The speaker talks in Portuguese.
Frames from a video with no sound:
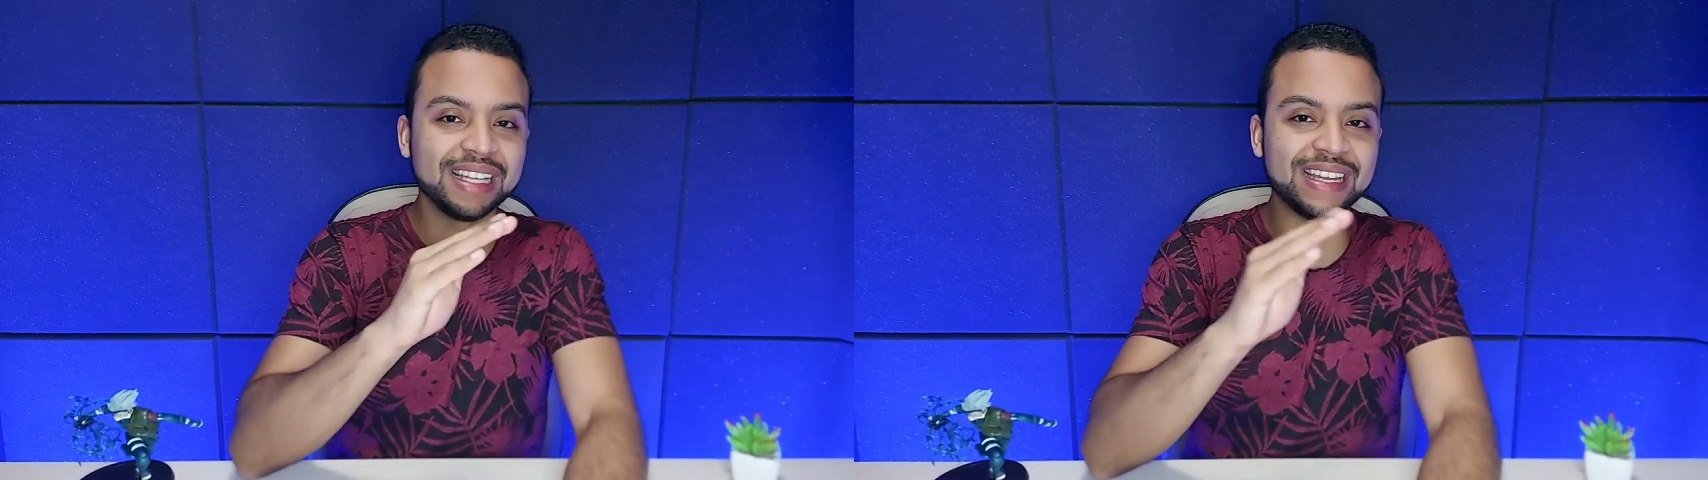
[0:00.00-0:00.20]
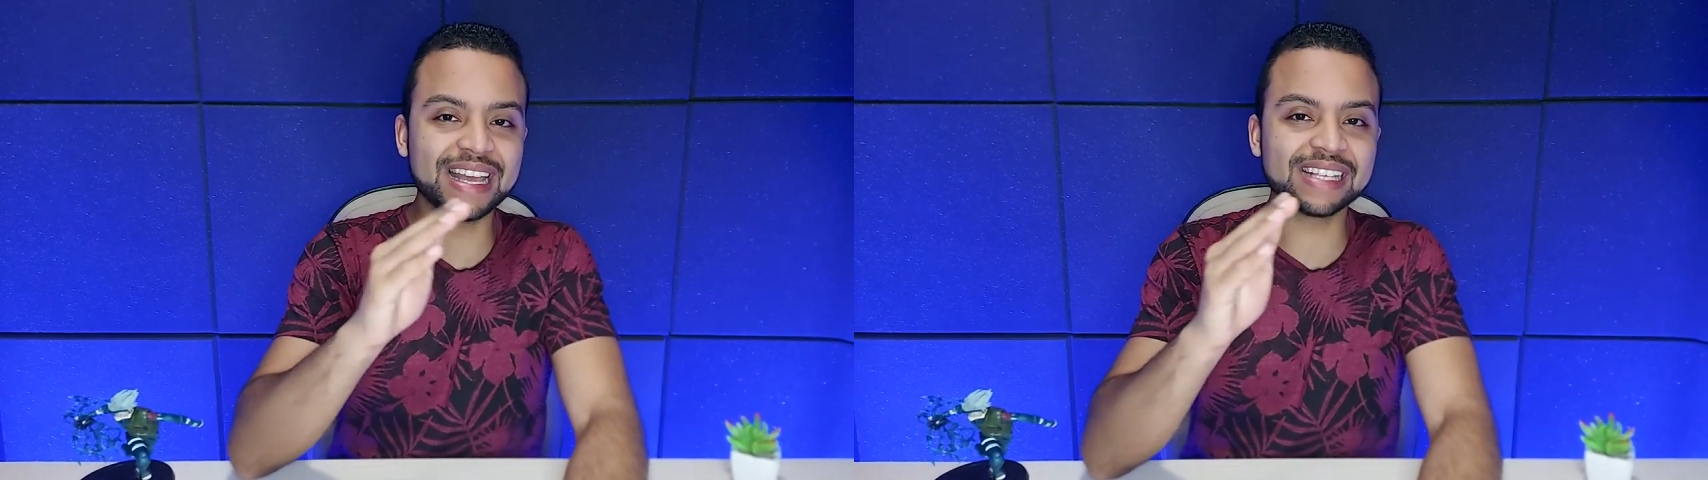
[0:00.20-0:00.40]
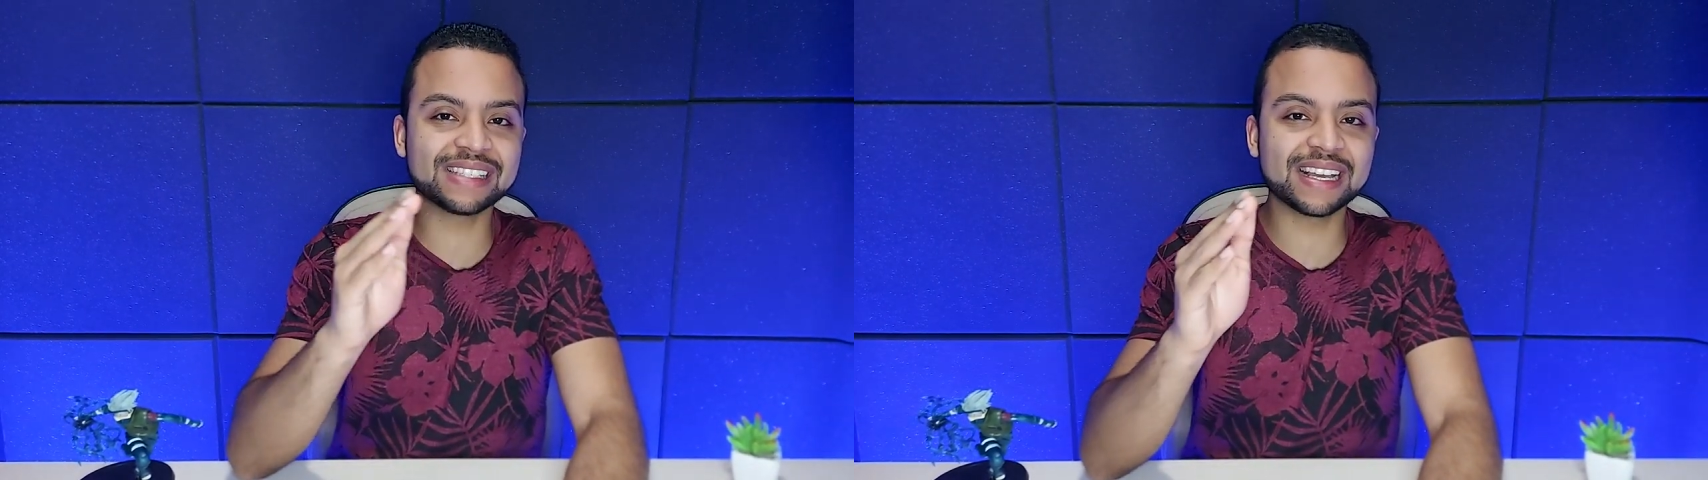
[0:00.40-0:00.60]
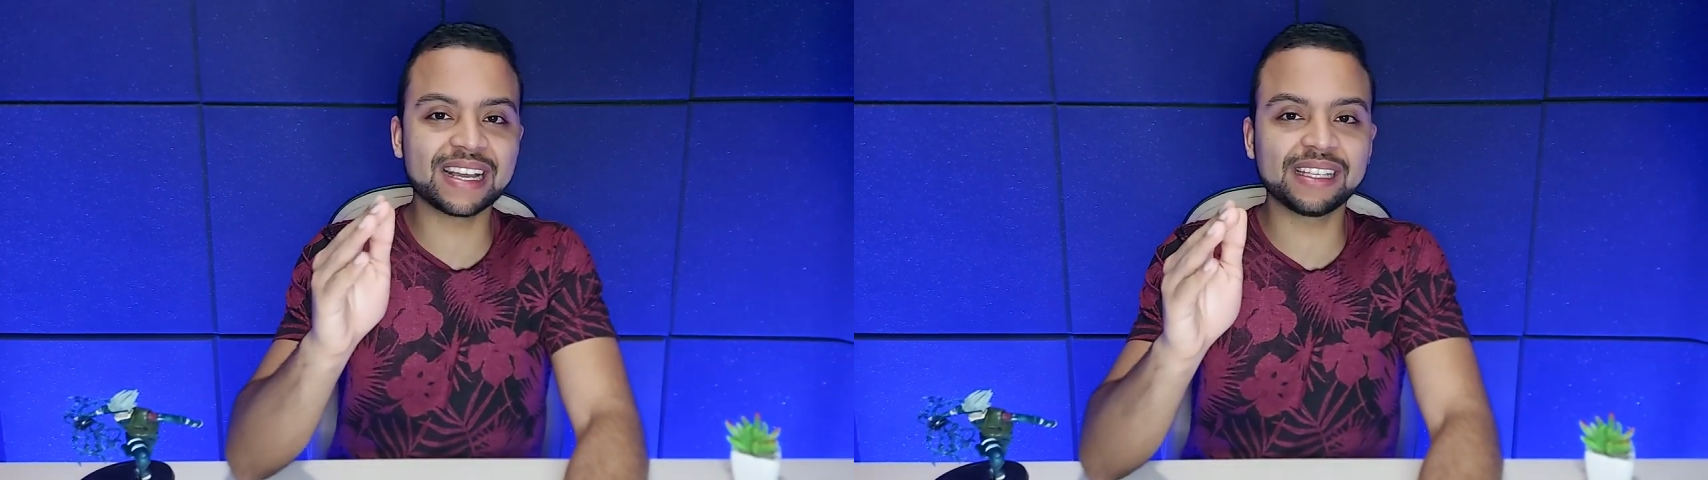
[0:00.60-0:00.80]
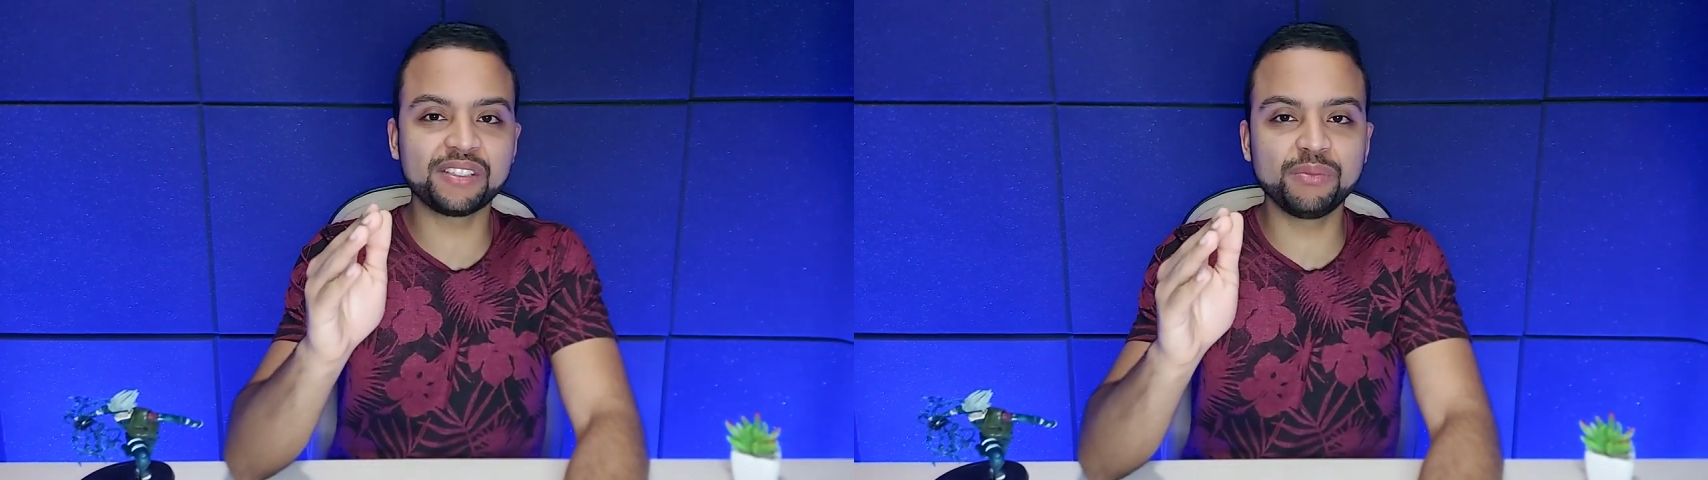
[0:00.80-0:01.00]
nessa
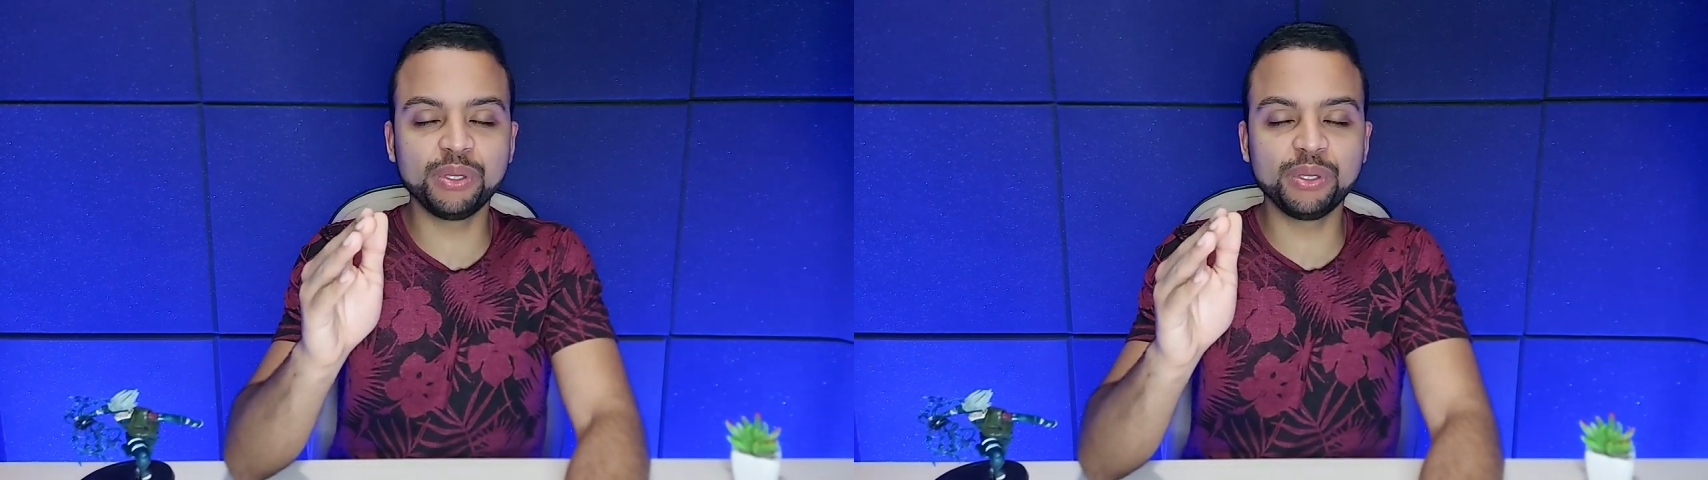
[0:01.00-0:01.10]
casa de